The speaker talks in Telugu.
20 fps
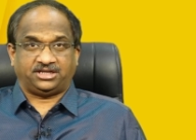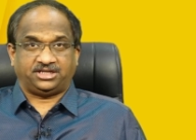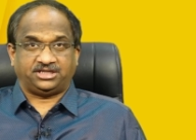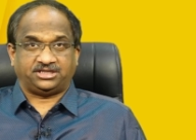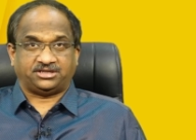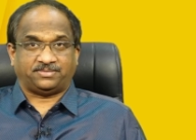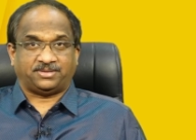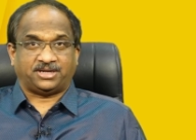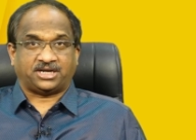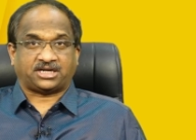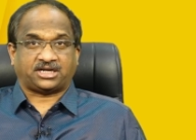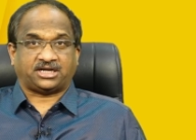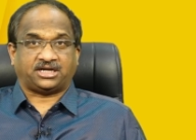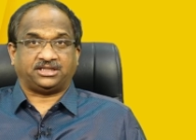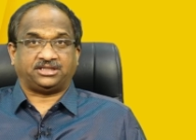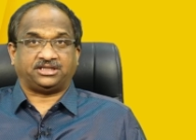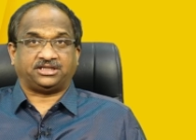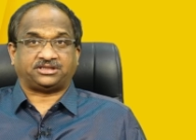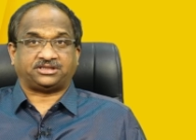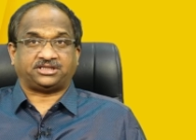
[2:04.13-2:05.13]
నిజమా
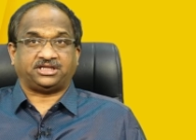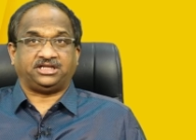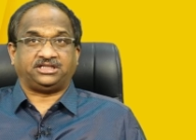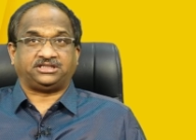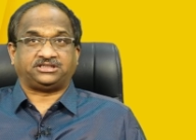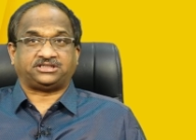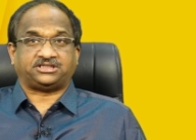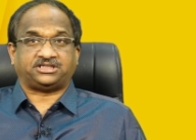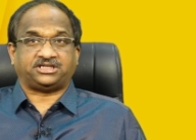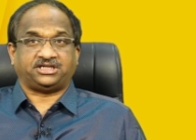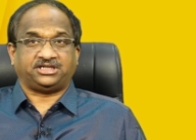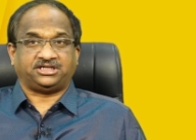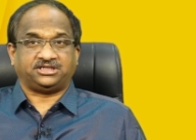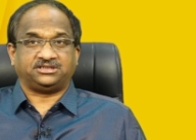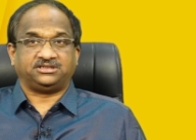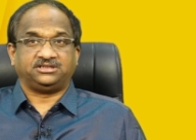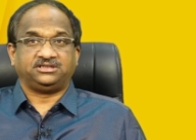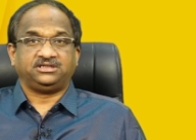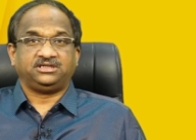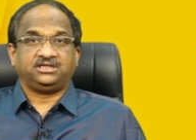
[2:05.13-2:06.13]
కాదా తేల్చి
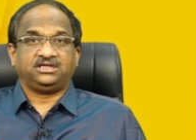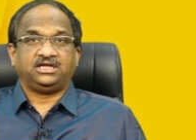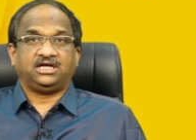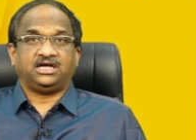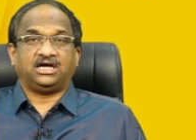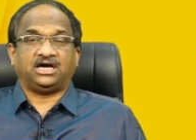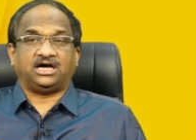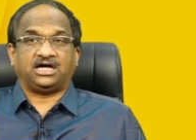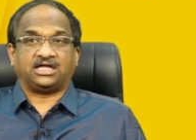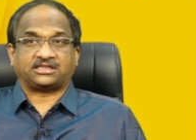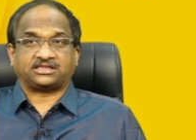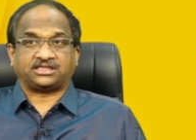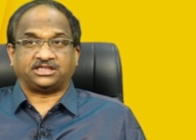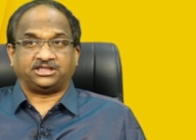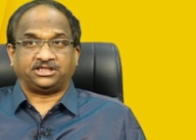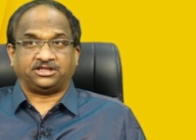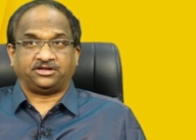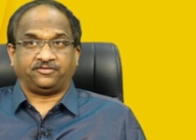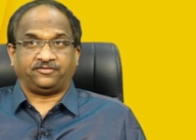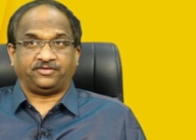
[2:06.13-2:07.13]
ఆ
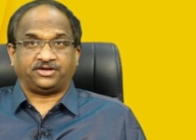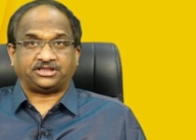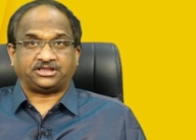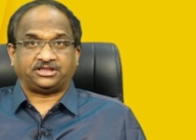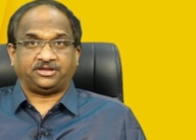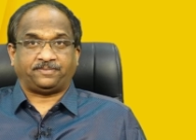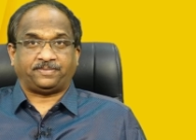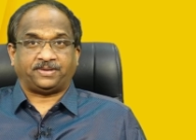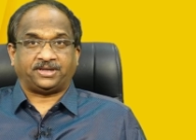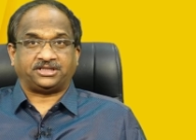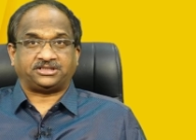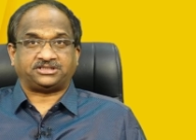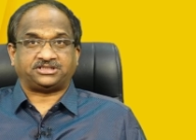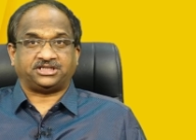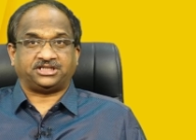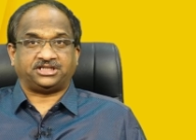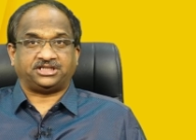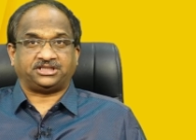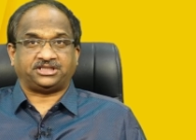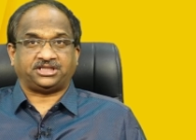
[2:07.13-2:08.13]
సదరు వ్యక్తి పైన
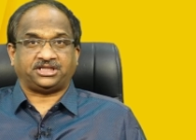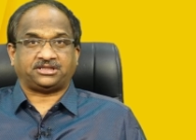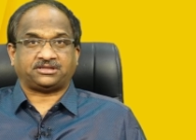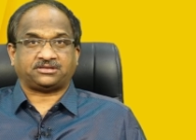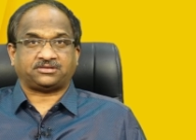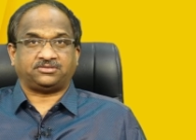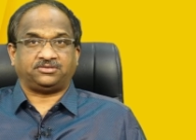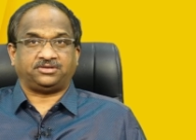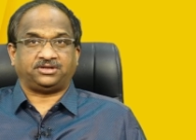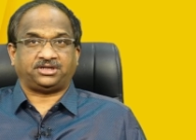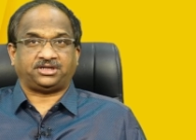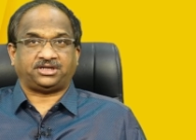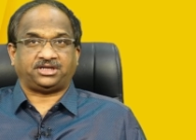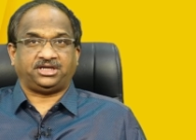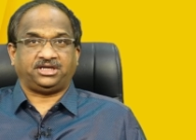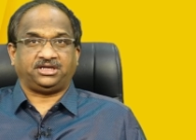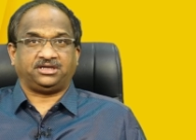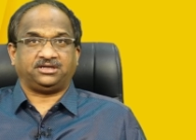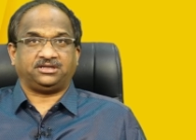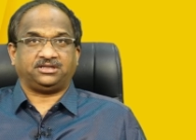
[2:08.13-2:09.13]
చర్య తీసుకొని